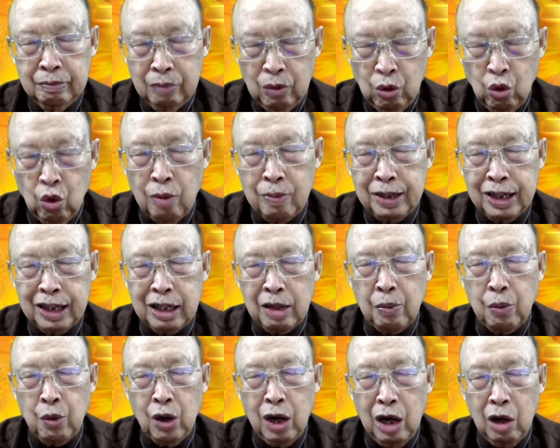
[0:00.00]
รวมกันกับพ
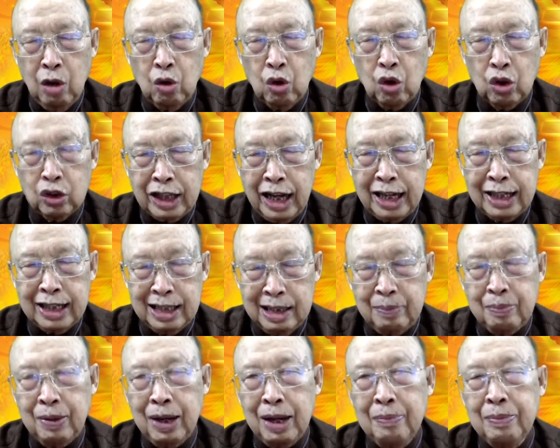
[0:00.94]
วกเขาก็ถ่ายคลิป
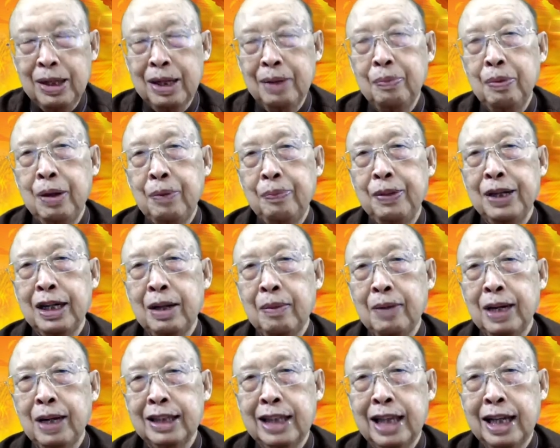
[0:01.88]
มาให้เบิงเพื่อเป็นกำลั
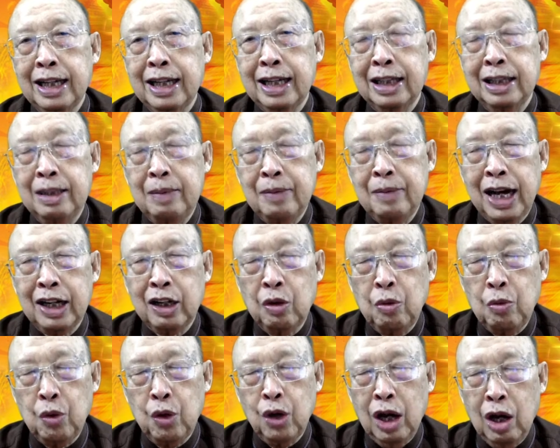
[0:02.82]
งใจแก่ทีมงานของพ
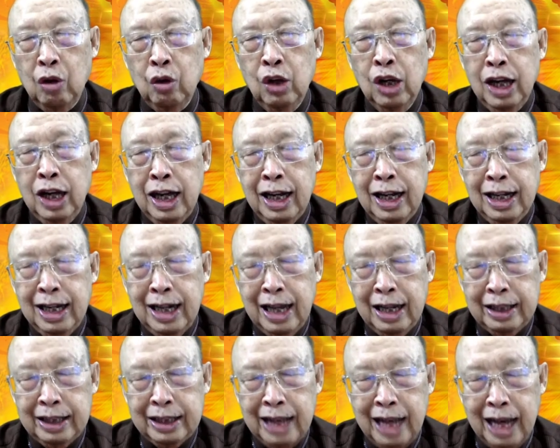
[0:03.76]
วกเขา และ
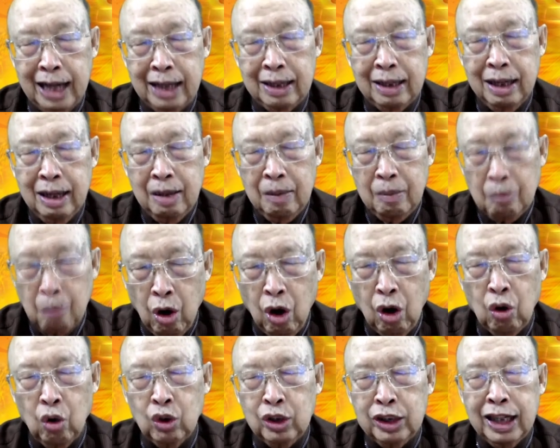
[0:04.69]
ท่านบอก
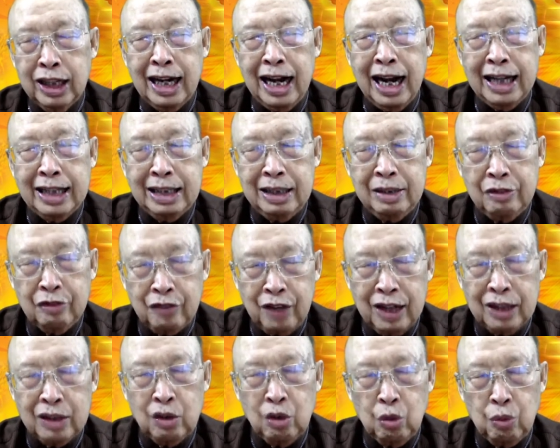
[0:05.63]
คุณทั้งหลายที่ฟัง
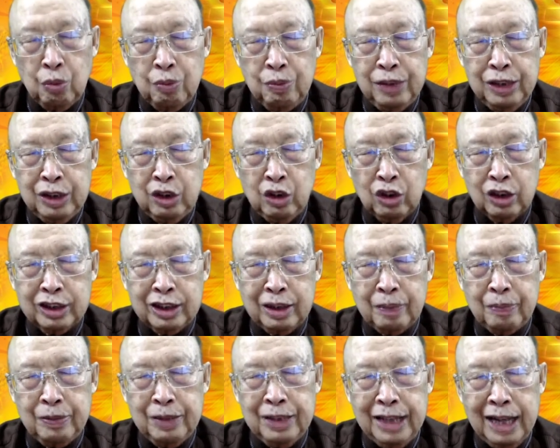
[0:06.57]
อยู่ มีโทรศัพท์
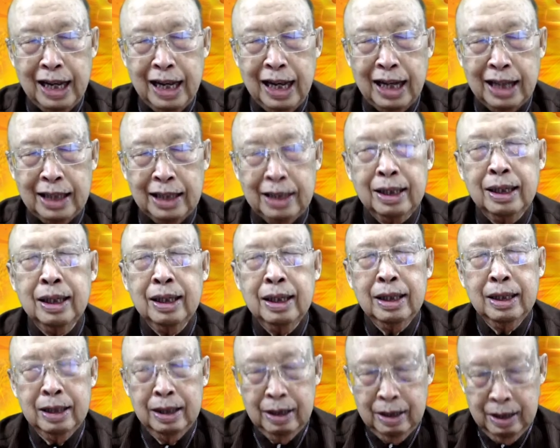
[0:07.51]
มียังให้
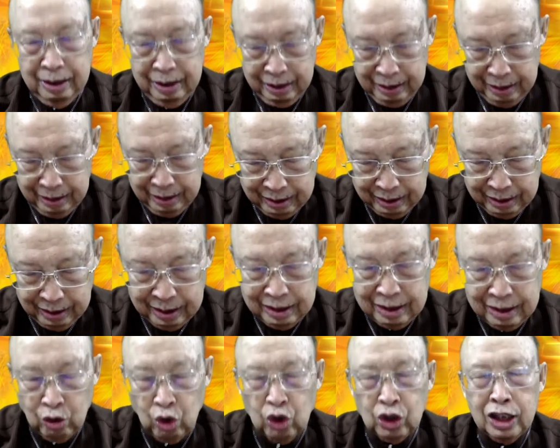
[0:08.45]

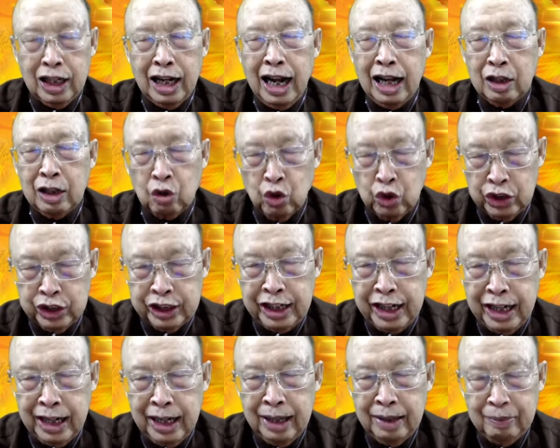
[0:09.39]
กดไลค์กดแช
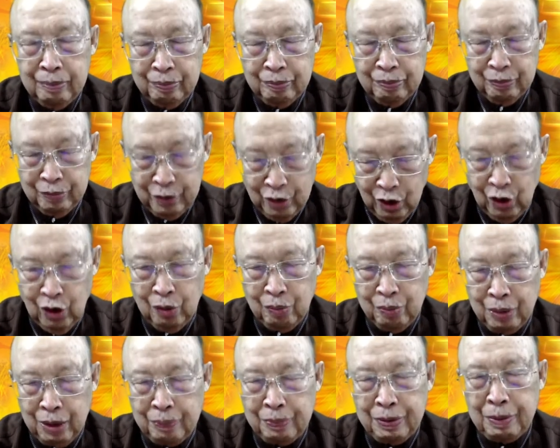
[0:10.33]
ร์ เนาะเพื่
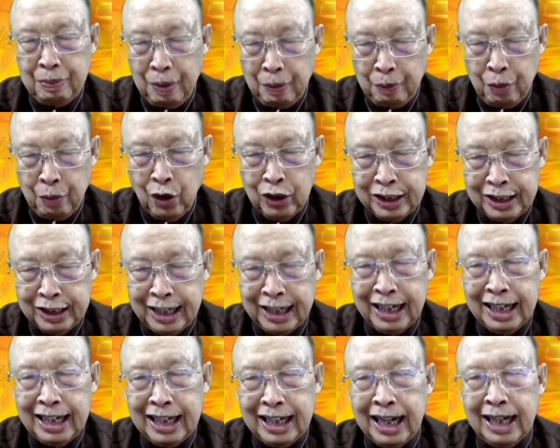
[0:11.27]
อเป็นพอพรแก่กัน
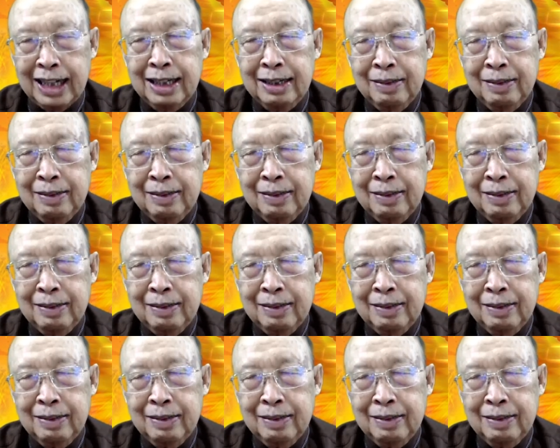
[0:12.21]
ละกัน